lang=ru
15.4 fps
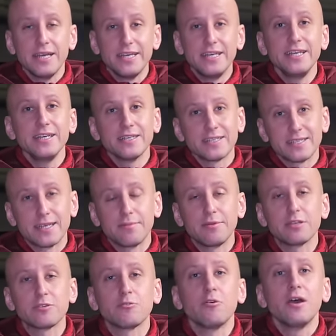и
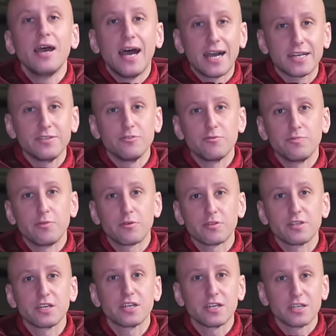замену
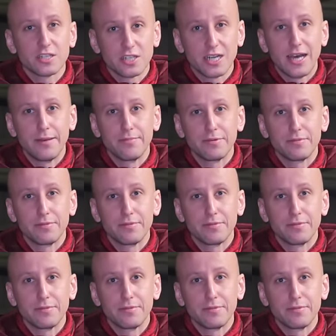огнеупорных шайб.